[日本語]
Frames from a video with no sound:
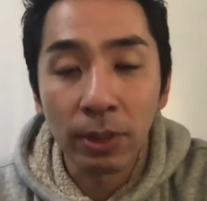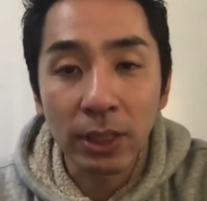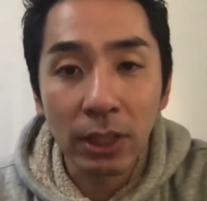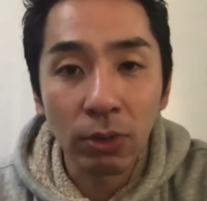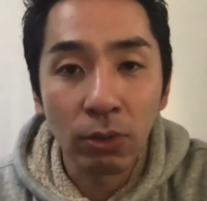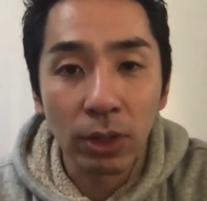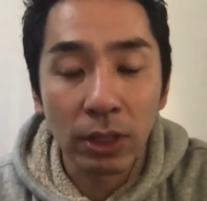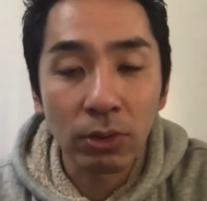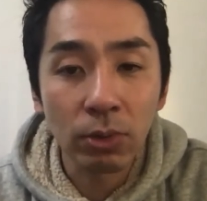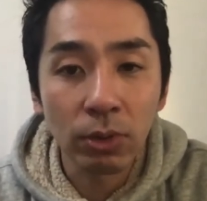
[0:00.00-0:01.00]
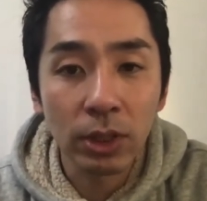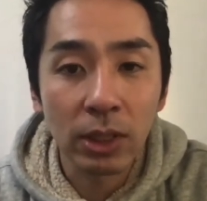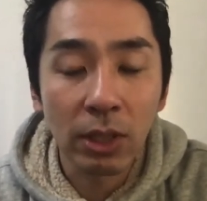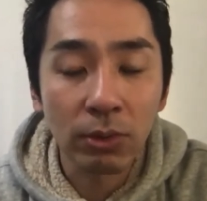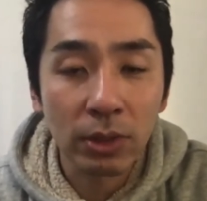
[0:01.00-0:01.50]
作業をこなすことで時
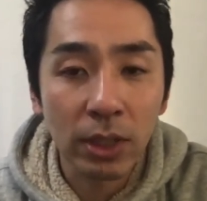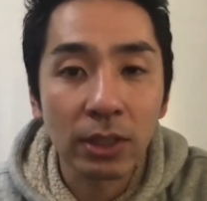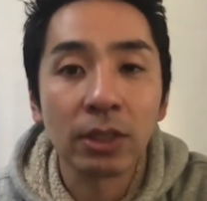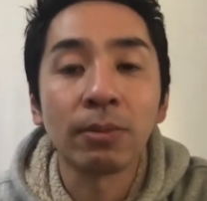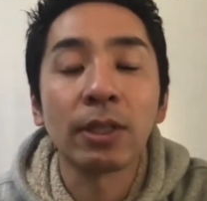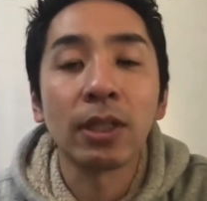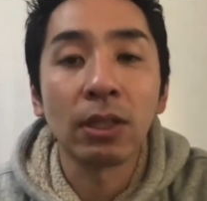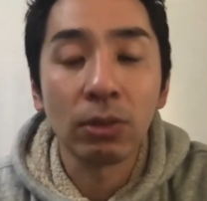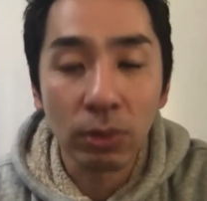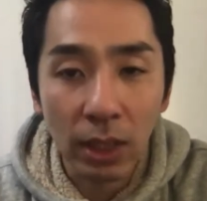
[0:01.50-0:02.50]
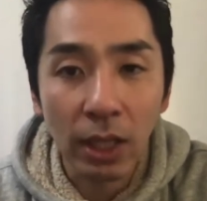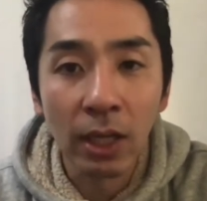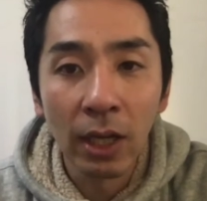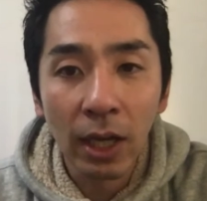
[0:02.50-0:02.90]
間を使ってしまっているので、